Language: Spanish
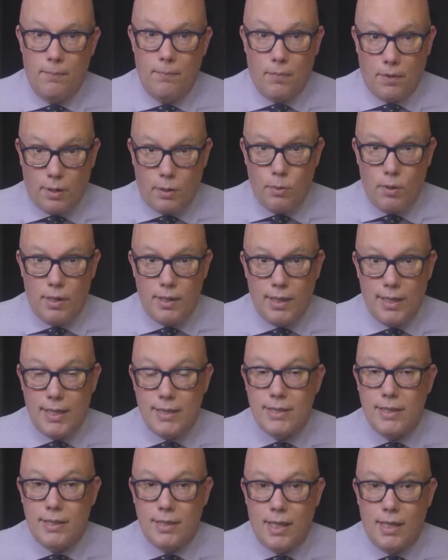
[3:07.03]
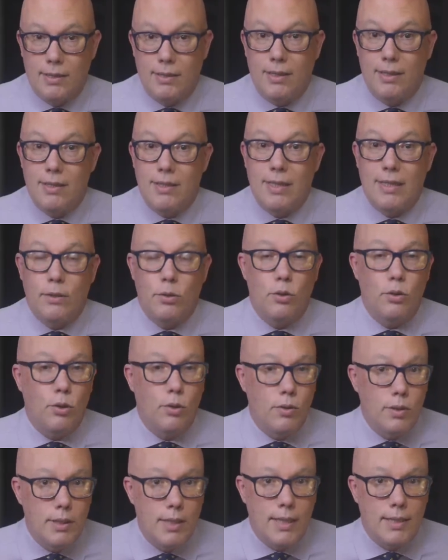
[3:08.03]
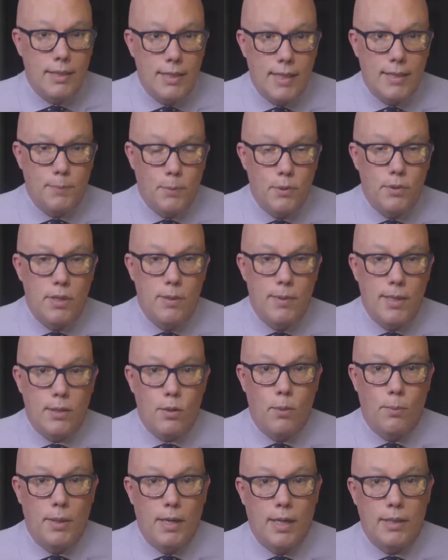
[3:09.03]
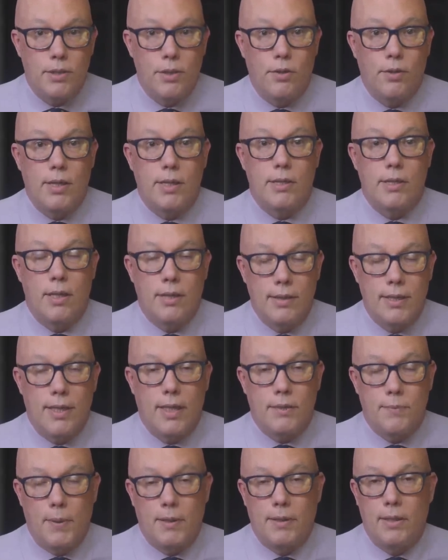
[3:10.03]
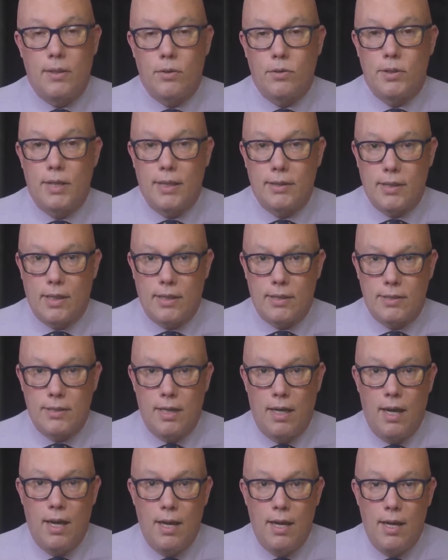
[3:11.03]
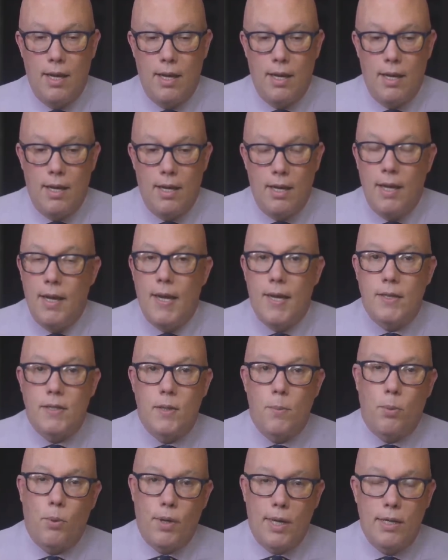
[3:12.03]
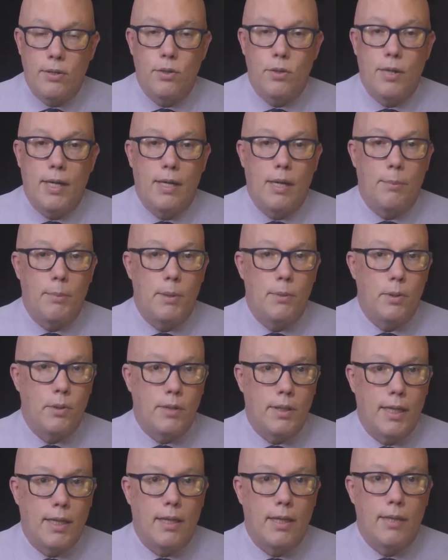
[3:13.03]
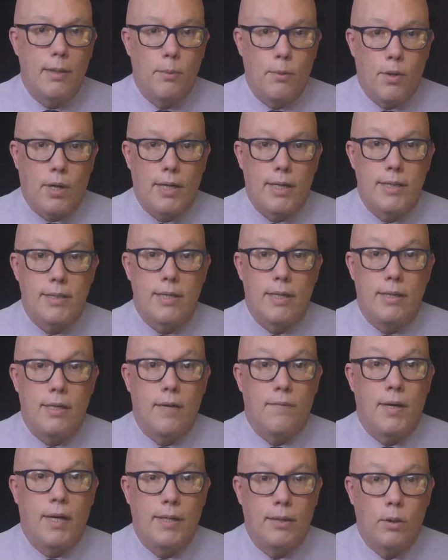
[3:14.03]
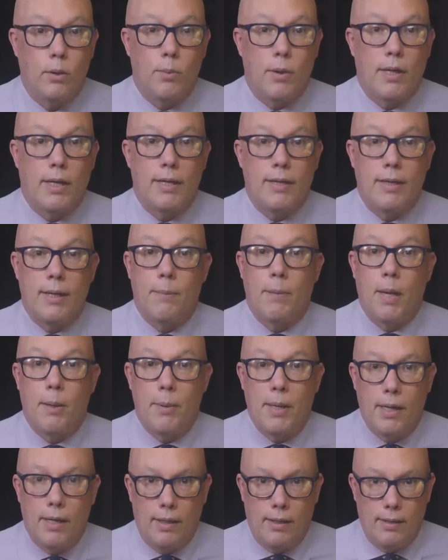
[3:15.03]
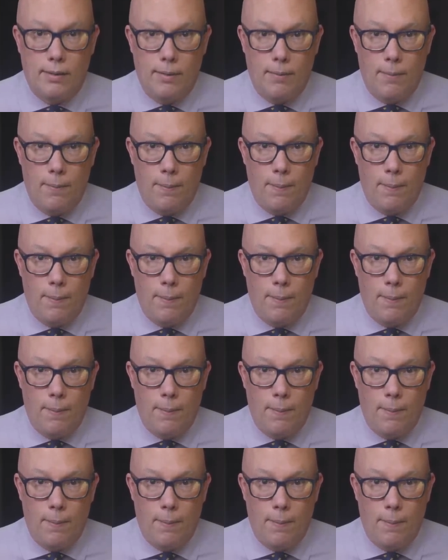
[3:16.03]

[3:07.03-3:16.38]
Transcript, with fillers: Recuerda que se trata de todas las posibles combinaciones de las 22 letras. Es por eso que la biblioteca de Borges lleva el nombre de Babel.